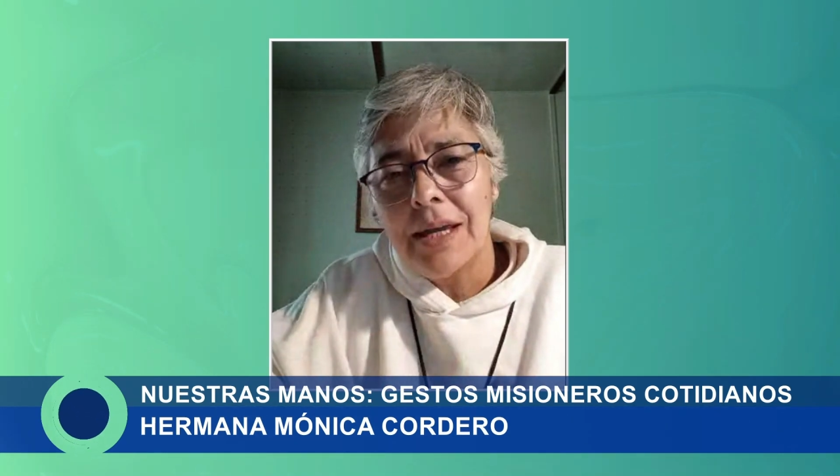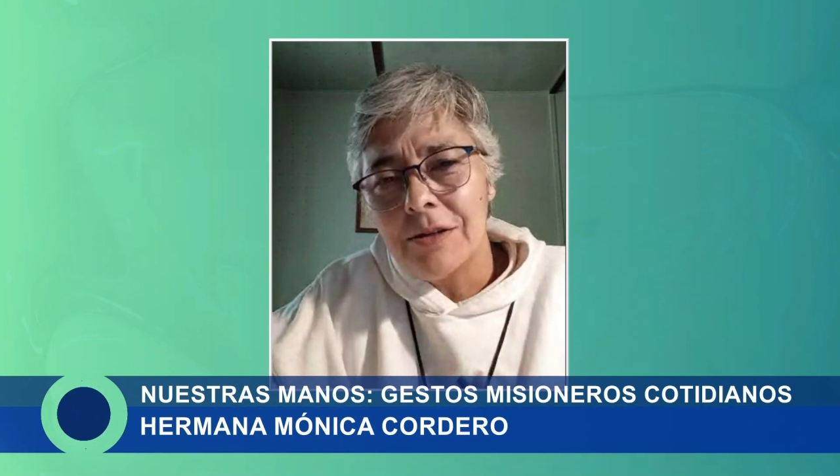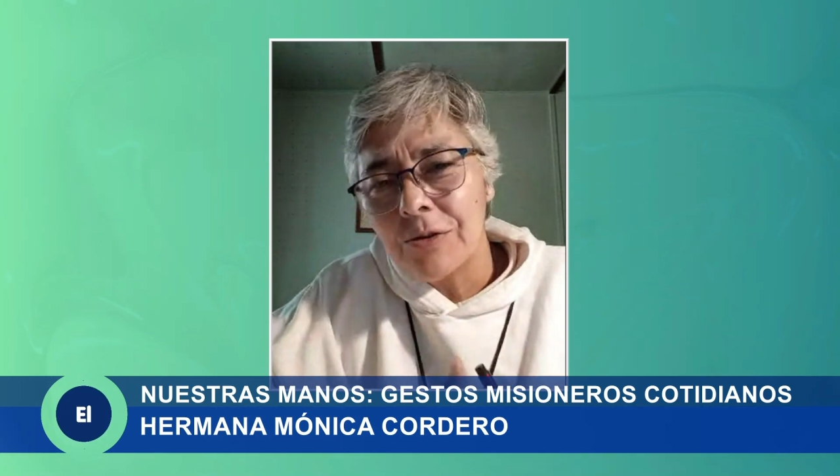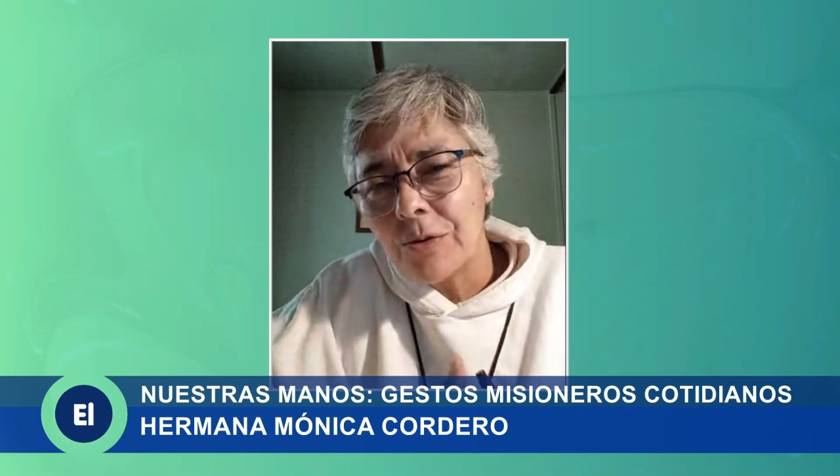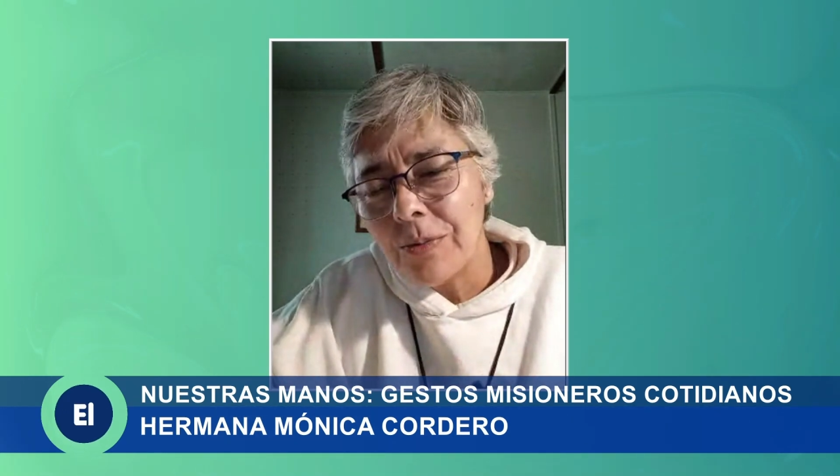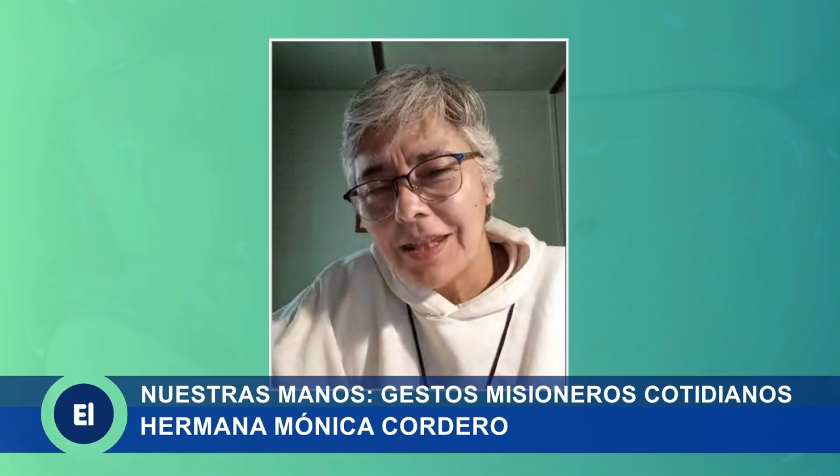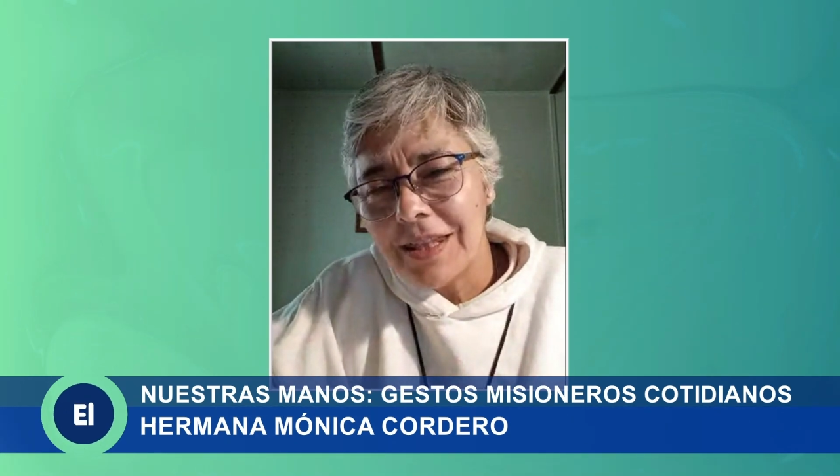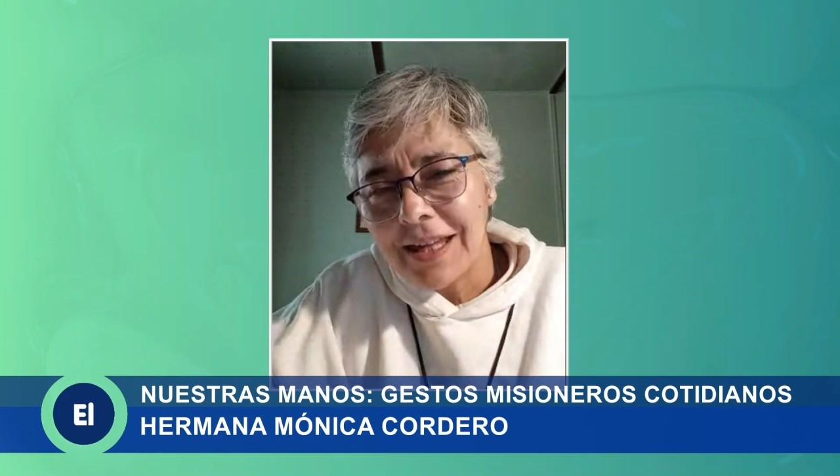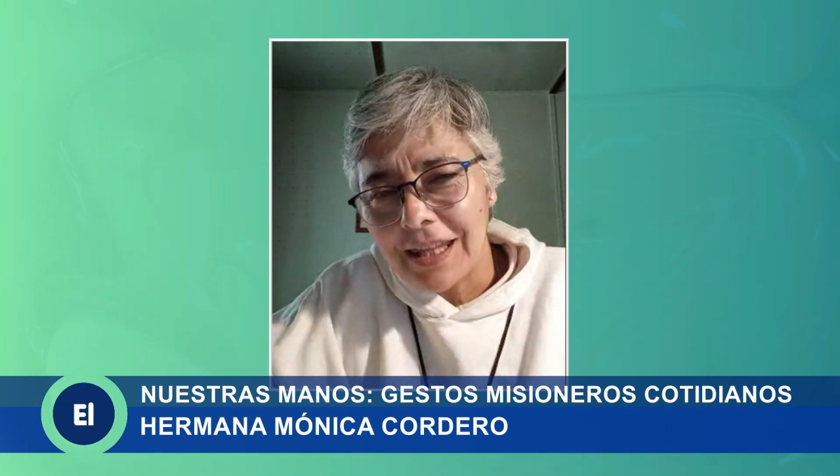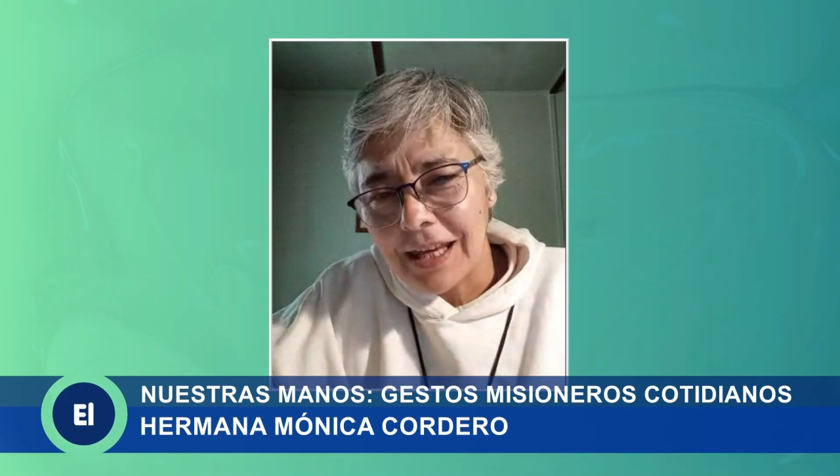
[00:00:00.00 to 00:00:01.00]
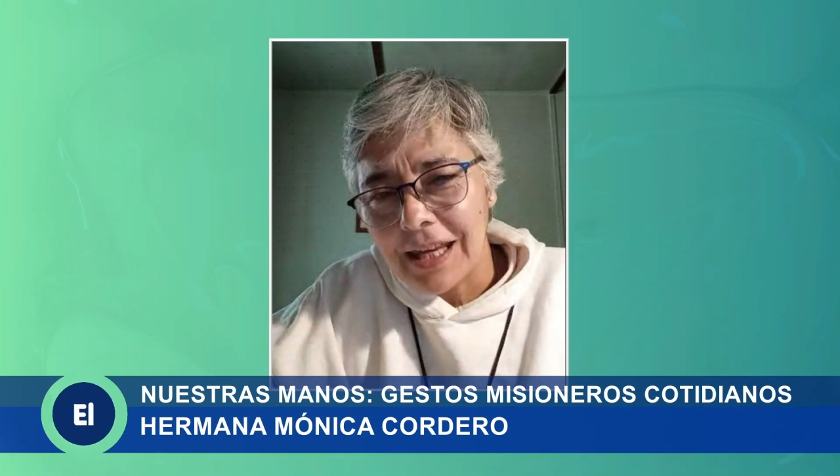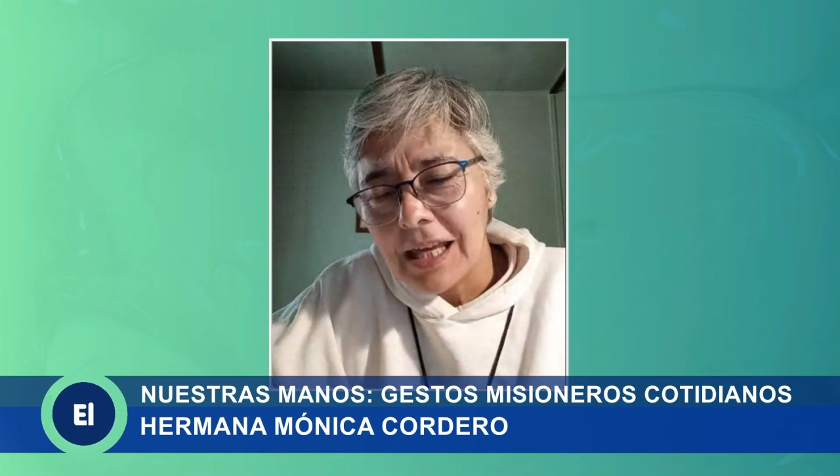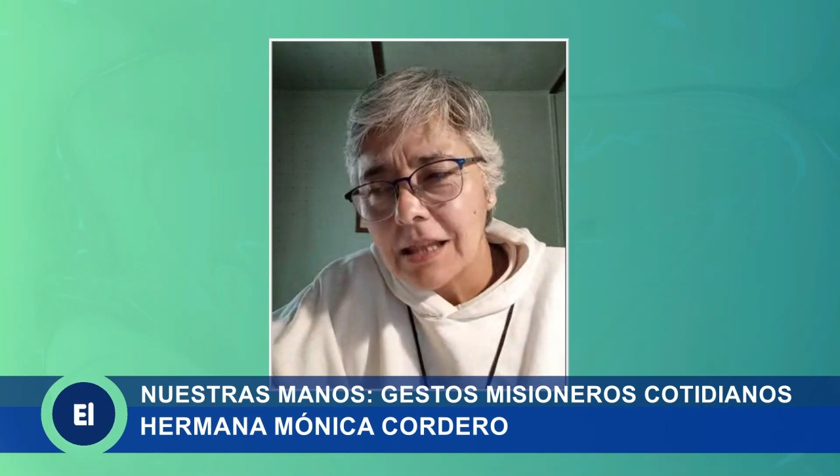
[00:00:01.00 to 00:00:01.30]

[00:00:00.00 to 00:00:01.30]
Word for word: en su vida de